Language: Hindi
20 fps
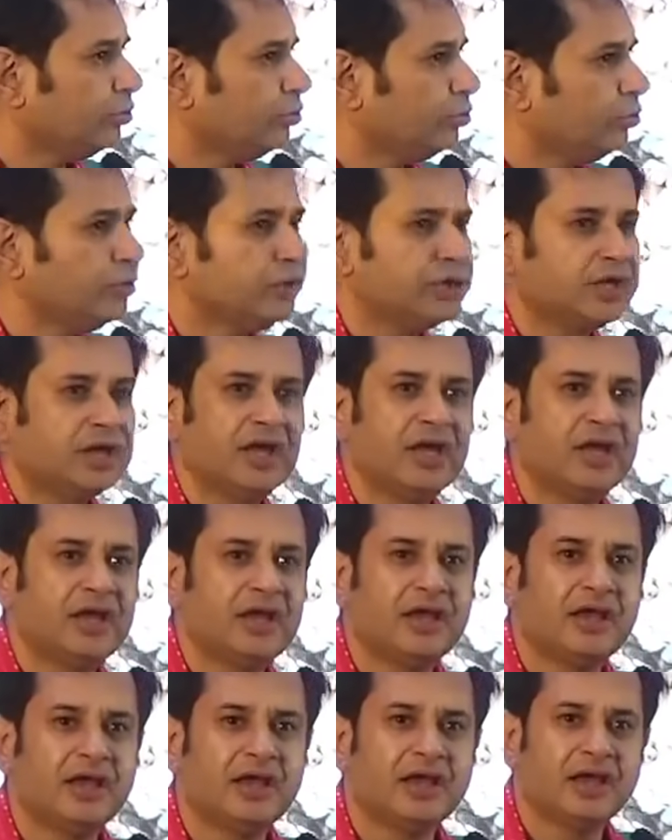उनके
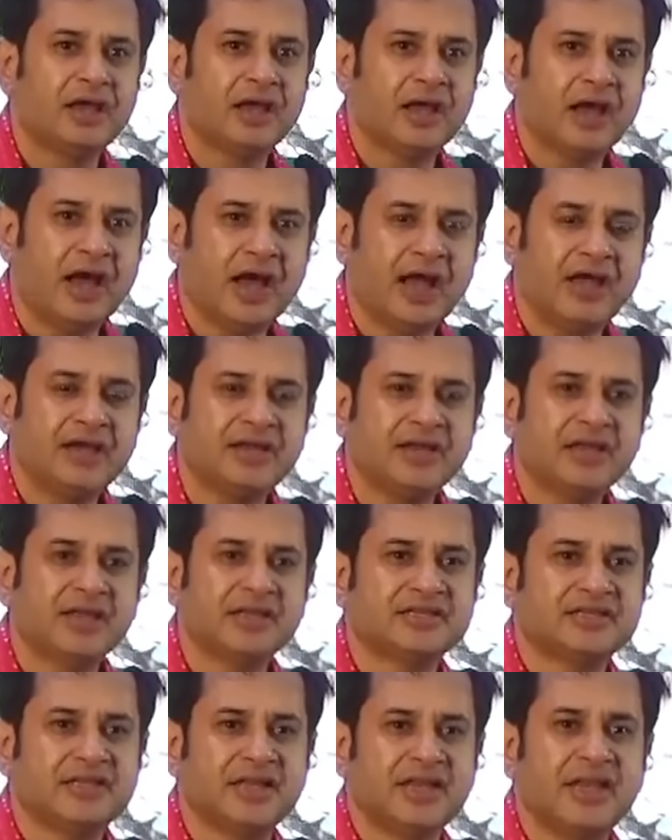
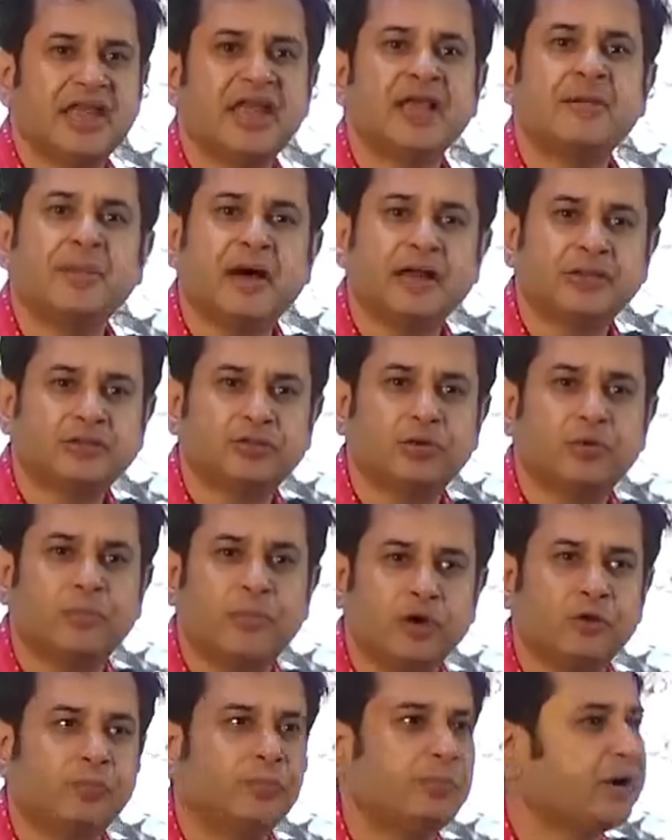आइडियाज से एक बात तो
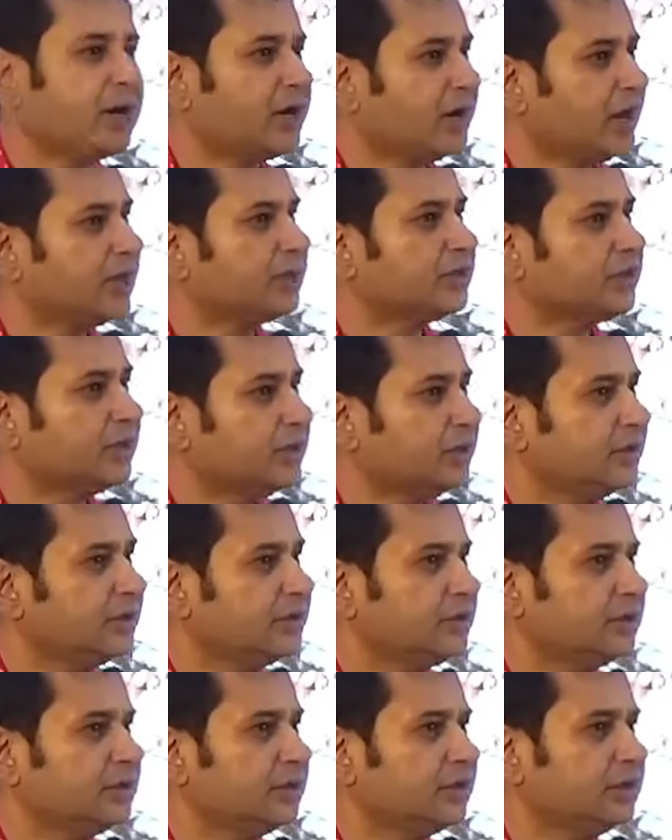मालूम पड़ रहा था
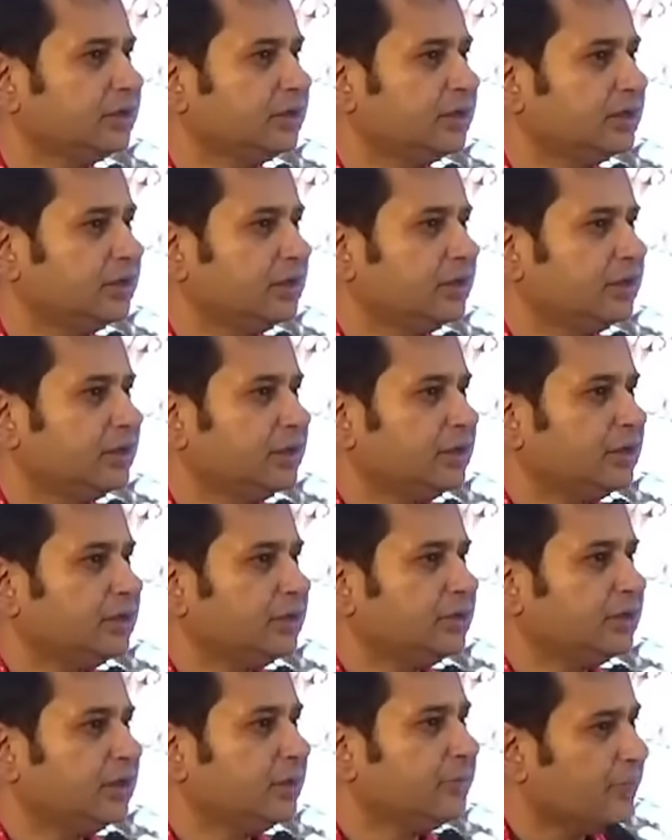
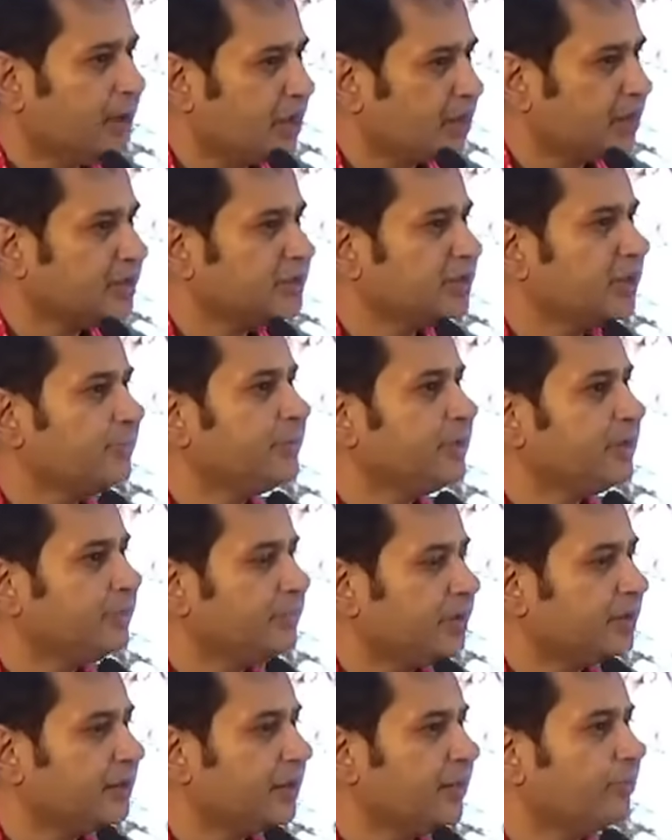दैट महाराजा बीर
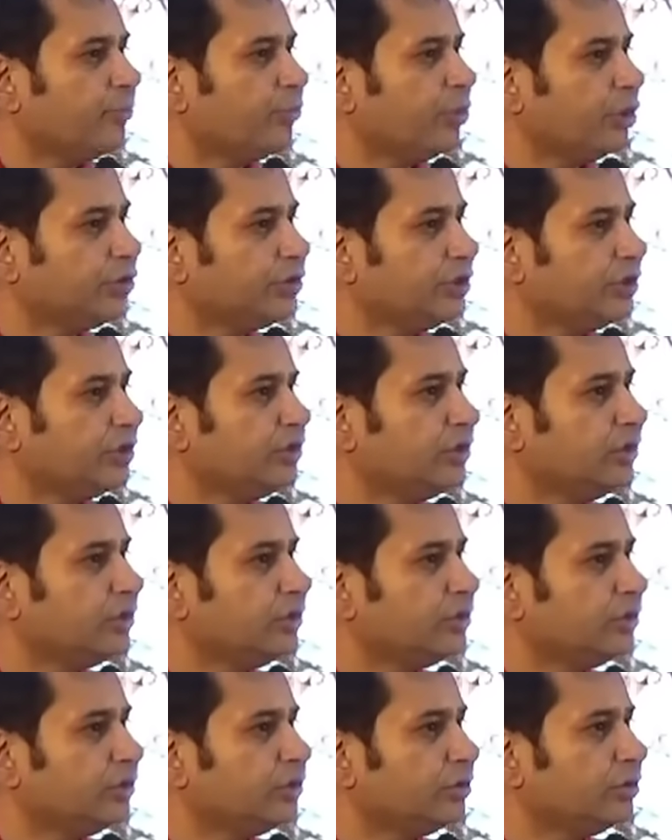बिक्रम वॉन्टेड
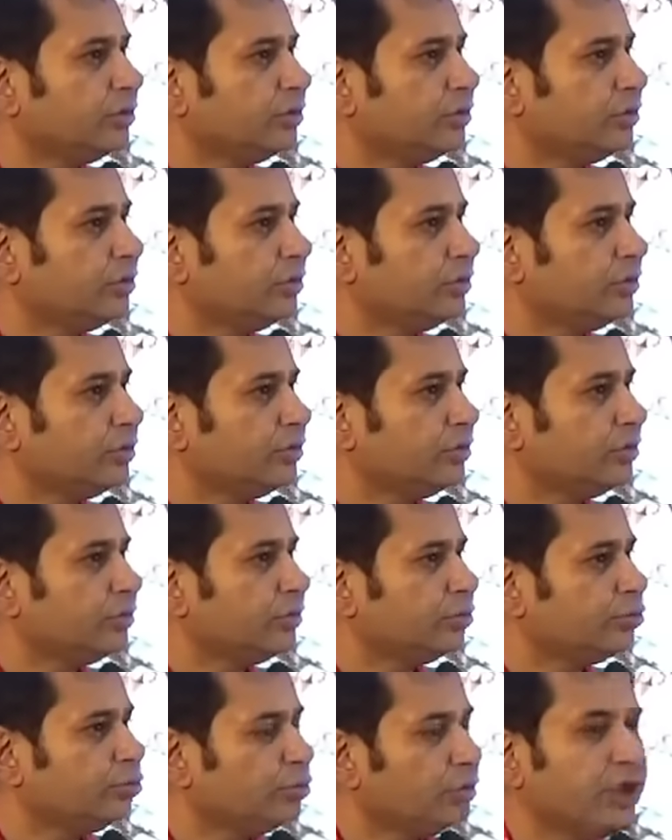
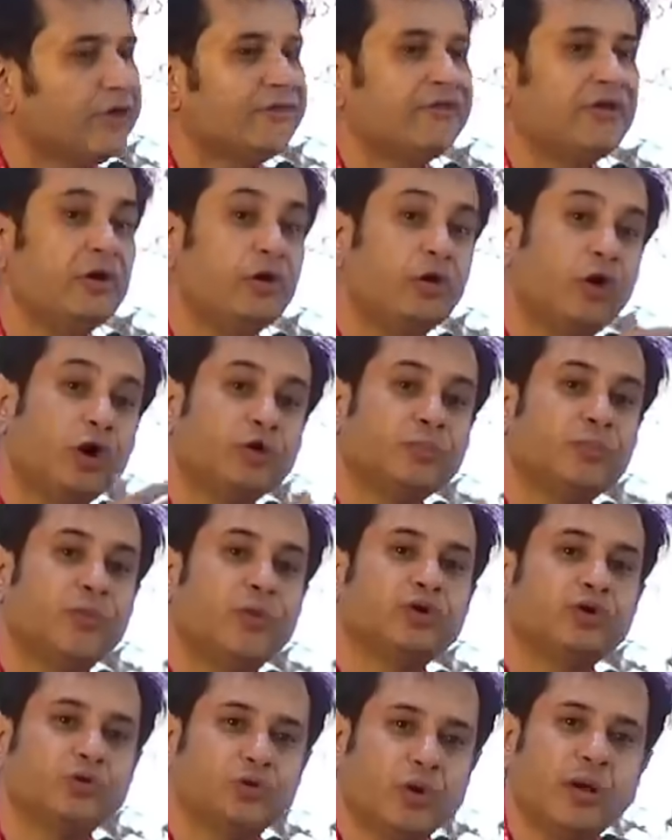टू गिव अ लॉट
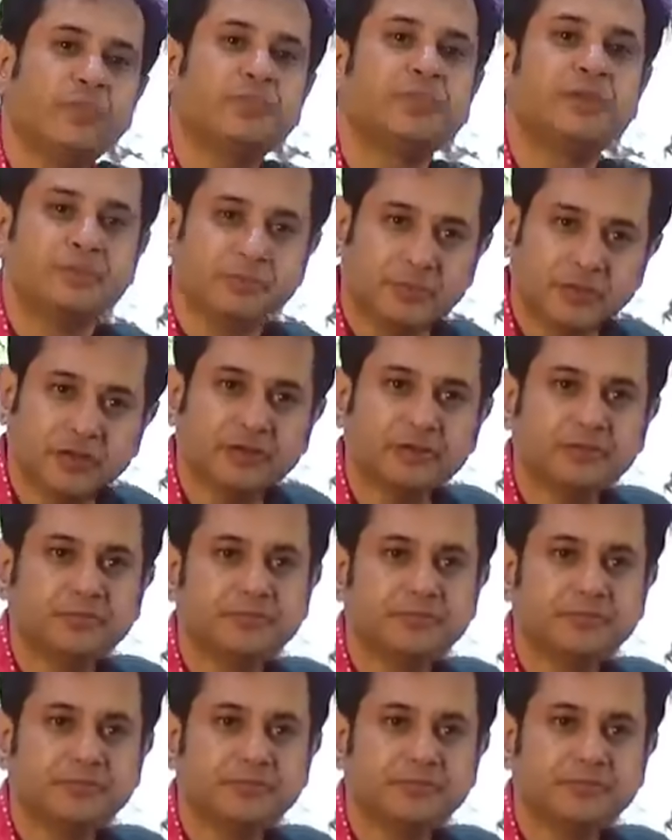मोर टू आर पीपल